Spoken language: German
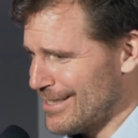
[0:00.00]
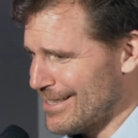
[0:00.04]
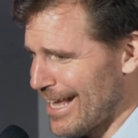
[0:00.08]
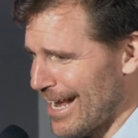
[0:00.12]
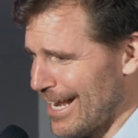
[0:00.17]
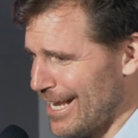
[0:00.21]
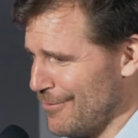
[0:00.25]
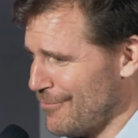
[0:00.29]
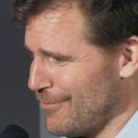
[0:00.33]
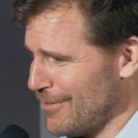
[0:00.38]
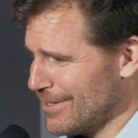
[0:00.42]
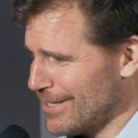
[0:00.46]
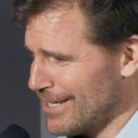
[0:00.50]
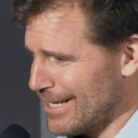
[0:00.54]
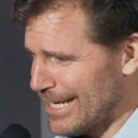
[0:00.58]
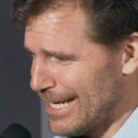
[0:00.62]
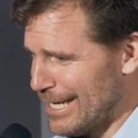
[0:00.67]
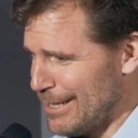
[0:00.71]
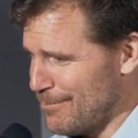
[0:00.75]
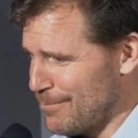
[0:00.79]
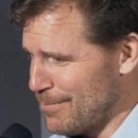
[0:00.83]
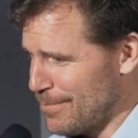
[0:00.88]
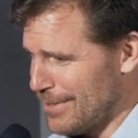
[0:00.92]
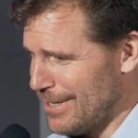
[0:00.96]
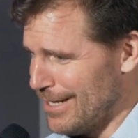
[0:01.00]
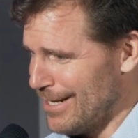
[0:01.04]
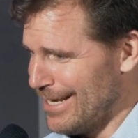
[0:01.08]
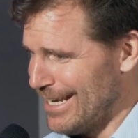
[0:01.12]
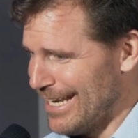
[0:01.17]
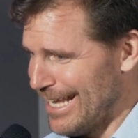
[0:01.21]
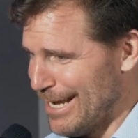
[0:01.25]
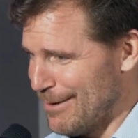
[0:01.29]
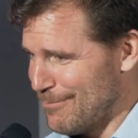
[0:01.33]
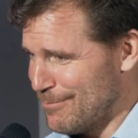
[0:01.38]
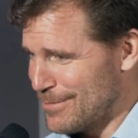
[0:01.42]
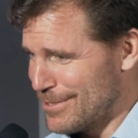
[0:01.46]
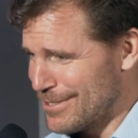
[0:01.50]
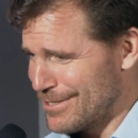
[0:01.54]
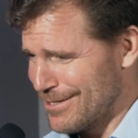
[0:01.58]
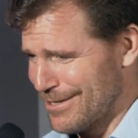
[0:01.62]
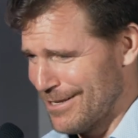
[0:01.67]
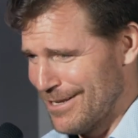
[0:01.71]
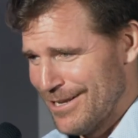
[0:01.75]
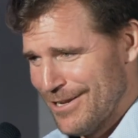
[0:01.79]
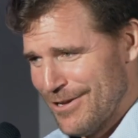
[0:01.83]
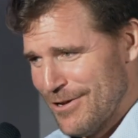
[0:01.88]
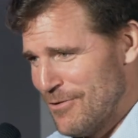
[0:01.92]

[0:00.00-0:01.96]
Teilevertrieb lebt